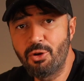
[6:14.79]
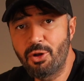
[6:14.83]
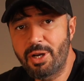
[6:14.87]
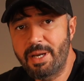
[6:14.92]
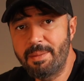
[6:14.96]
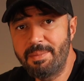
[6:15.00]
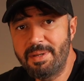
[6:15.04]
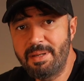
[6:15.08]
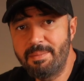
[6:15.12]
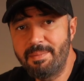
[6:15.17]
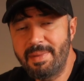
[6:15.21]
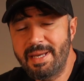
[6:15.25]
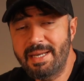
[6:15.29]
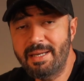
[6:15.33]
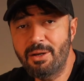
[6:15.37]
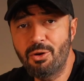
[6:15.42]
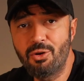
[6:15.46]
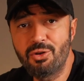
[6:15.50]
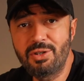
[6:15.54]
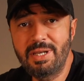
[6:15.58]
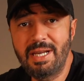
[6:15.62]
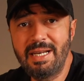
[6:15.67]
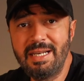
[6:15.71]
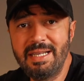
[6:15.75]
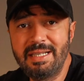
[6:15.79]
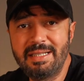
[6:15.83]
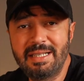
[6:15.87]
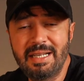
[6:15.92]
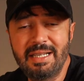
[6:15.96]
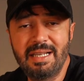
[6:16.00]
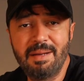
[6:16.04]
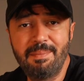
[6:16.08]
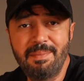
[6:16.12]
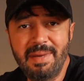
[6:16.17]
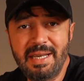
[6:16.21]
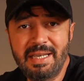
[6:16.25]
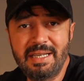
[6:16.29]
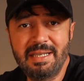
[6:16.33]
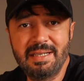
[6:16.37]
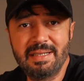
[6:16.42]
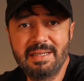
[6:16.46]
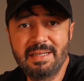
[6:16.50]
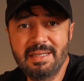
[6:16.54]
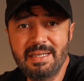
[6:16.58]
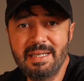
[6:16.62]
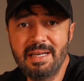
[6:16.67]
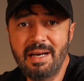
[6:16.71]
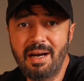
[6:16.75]
görebilmek özellikle de
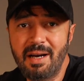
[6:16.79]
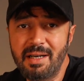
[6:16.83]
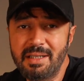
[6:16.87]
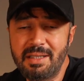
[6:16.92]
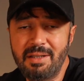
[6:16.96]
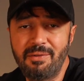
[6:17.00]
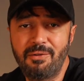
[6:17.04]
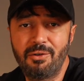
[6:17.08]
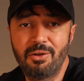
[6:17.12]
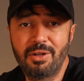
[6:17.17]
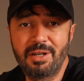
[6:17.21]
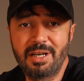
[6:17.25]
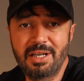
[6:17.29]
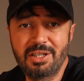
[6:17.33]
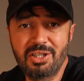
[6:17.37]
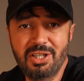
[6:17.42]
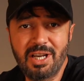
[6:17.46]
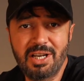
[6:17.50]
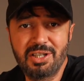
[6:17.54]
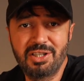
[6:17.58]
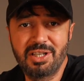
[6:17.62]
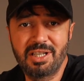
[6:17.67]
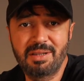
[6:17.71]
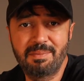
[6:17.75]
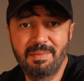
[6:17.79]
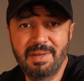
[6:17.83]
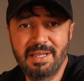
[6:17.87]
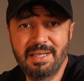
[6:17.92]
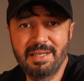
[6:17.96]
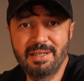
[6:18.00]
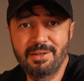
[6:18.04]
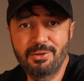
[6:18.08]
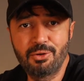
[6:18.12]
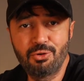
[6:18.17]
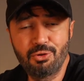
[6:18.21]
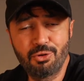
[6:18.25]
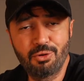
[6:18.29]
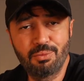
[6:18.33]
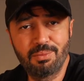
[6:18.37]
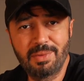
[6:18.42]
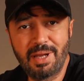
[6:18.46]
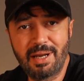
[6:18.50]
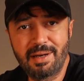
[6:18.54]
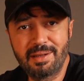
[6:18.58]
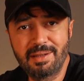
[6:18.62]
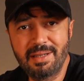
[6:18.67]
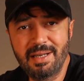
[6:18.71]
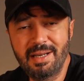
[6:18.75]
Mac'inizi aktif olarak şarj etmediğiniz
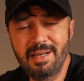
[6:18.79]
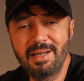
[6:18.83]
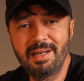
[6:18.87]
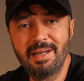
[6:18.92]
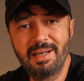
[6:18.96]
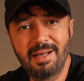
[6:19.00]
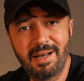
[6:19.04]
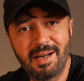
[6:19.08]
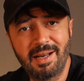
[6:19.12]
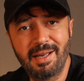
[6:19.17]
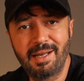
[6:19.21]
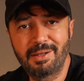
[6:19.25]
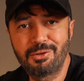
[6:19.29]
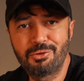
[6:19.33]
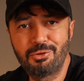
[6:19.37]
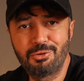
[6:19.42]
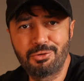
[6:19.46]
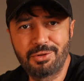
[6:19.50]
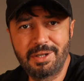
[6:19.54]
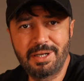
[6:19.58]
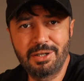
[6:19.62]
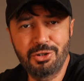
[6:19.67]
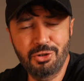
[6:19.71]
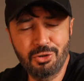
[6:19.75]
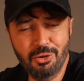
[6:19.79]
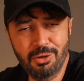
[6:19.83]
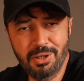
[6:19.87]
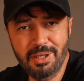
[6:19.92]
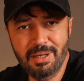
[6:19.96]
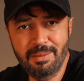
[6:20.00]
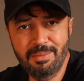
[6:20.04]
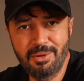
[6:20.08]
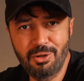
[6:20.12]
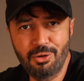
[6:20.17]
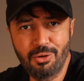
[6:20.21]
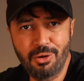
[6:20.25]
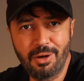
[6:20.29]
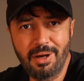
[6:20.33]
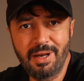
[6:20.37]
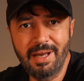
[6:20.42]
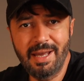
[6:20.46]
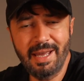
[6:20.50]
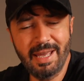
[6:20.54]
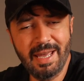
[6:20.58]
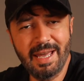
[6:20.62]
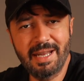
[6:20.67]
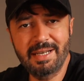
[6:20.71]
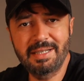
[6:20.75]
durumlarda hayat kurtarıcı olabiliyor.
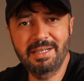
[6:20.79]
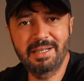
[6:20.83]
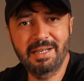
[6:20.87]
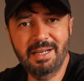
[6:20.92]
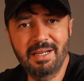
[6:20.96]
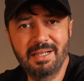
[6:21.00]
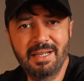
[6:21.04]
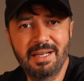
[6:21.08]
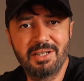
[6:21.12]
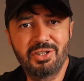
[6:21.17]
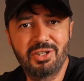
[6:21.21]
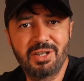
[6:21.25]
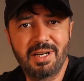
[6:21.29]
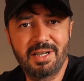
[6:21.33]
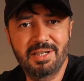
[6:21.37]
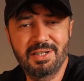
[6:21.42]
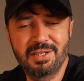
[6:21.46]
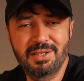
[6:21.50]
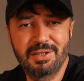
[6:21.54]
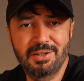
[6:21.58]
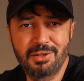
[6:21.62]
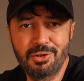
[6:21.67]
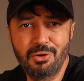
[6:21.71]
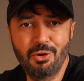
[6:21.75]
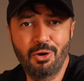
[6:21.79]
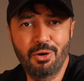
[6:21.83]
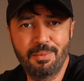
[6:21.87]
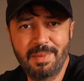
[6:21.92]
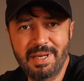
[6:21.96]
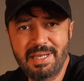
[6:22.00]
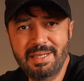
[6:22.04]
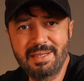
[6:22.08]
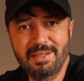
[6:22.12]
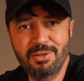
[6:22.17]
Eğer ki kalan şarjınızı görmek